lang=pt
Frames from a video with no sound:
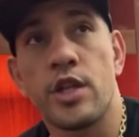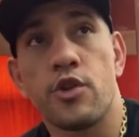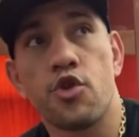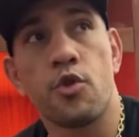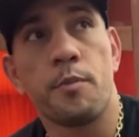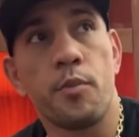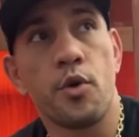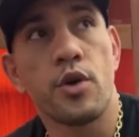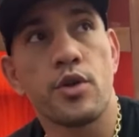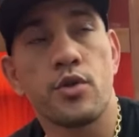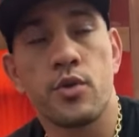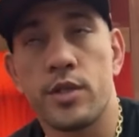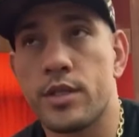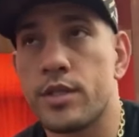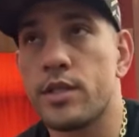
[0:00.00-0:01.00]
está no
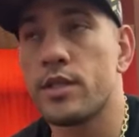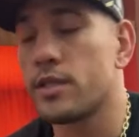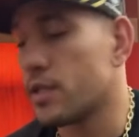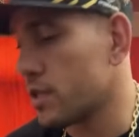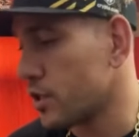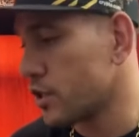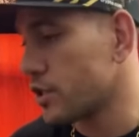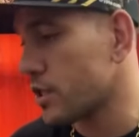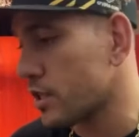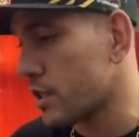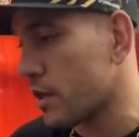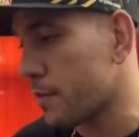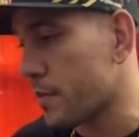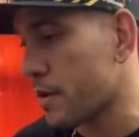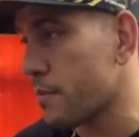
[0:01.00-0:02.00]
aeroporto aqui, né? a gente já
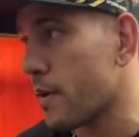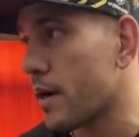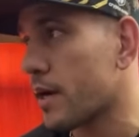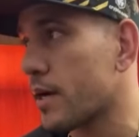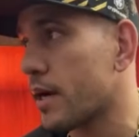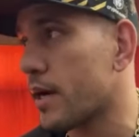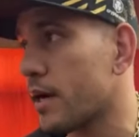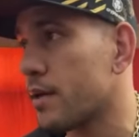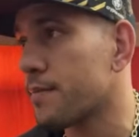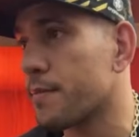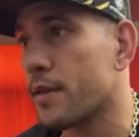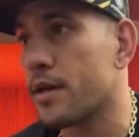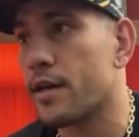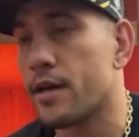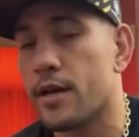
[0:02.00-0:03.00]
está para embarcar.
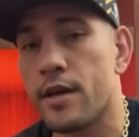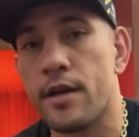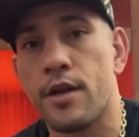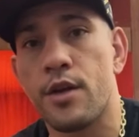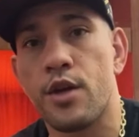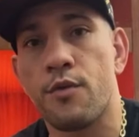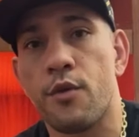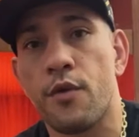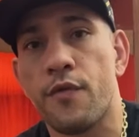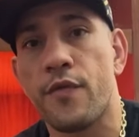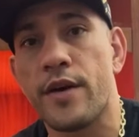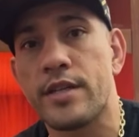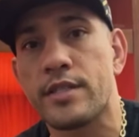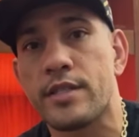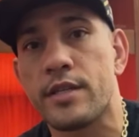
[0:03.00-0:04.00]
É, eu vou
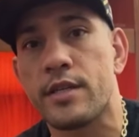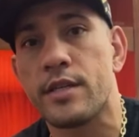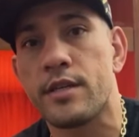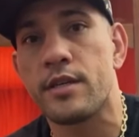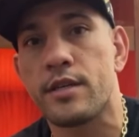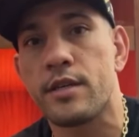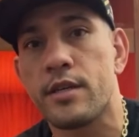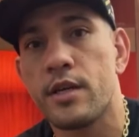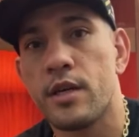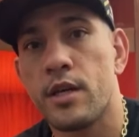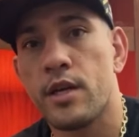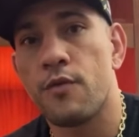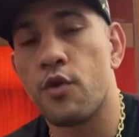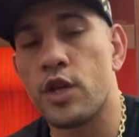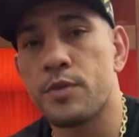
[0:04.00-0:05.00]
fazer,
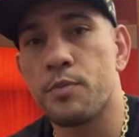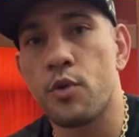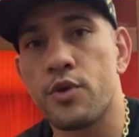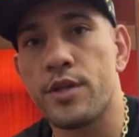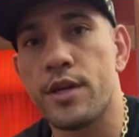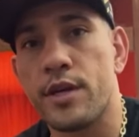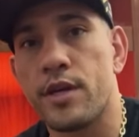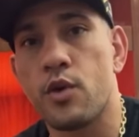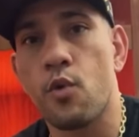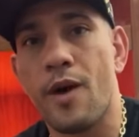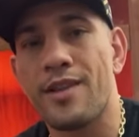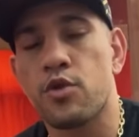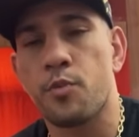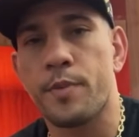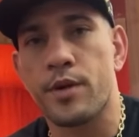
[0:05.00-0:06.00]
vou responder aí
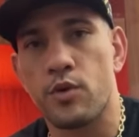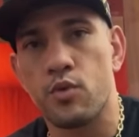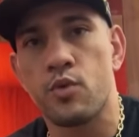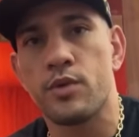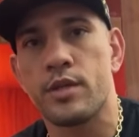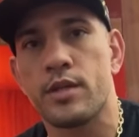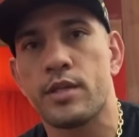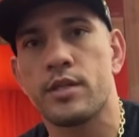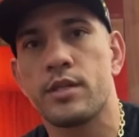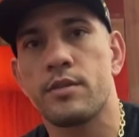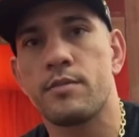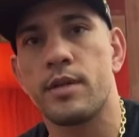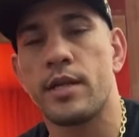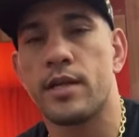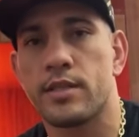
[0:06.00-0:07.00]
quatro perguntas,
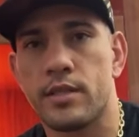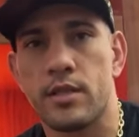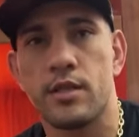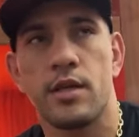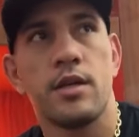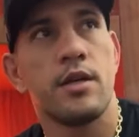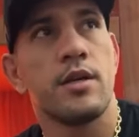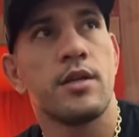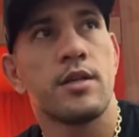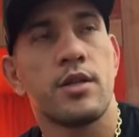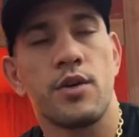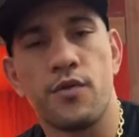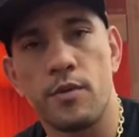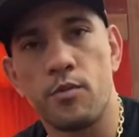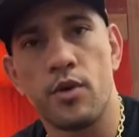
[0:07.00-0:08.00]
beleza?
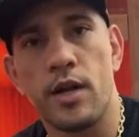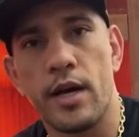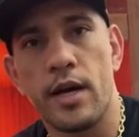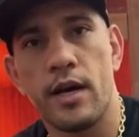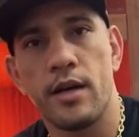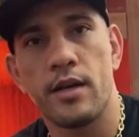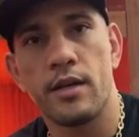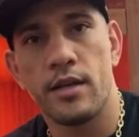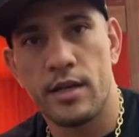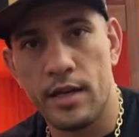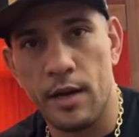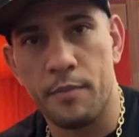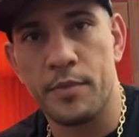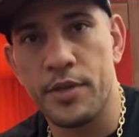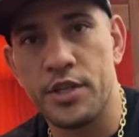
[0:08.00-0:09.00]
Então vamos lá,
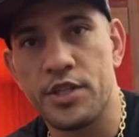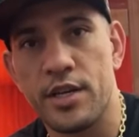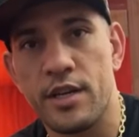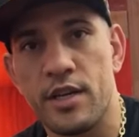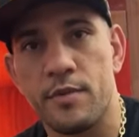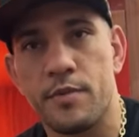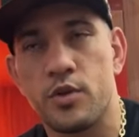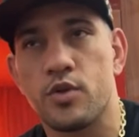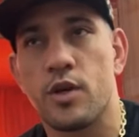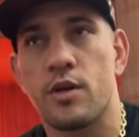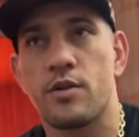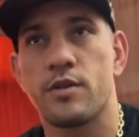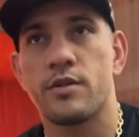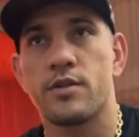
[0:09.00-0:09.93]
caprichem aí pessoal.